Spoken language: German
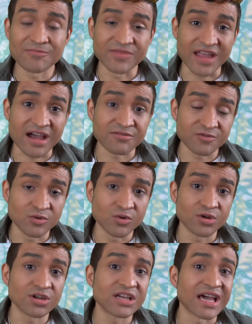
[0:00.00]

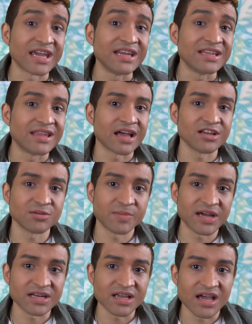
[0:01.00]
dafür keine
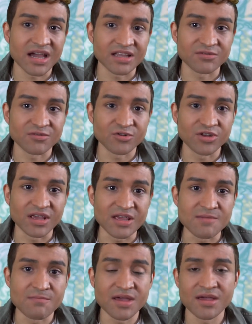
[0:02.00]
Dankbarkeit von
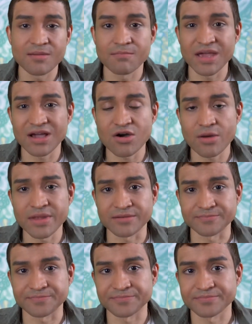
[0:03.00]
ihm bekommen.
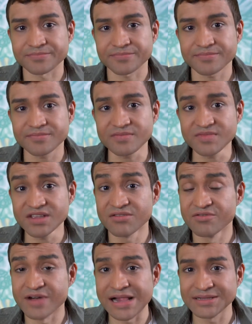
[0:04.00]

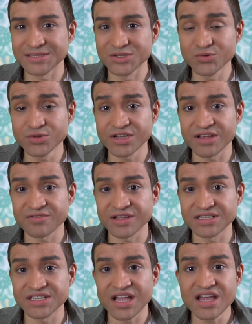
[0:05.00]
Falls
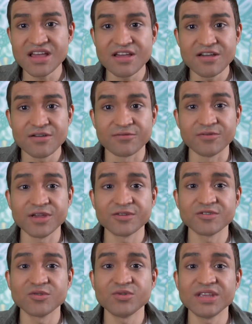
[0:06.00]
zutreffend,
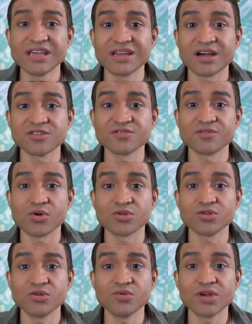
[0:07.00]
wirst du die
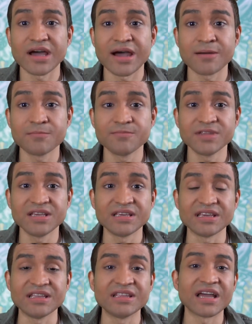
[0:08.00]
Herausforderung haben,
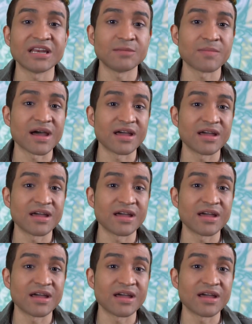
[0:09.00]
dich in deinem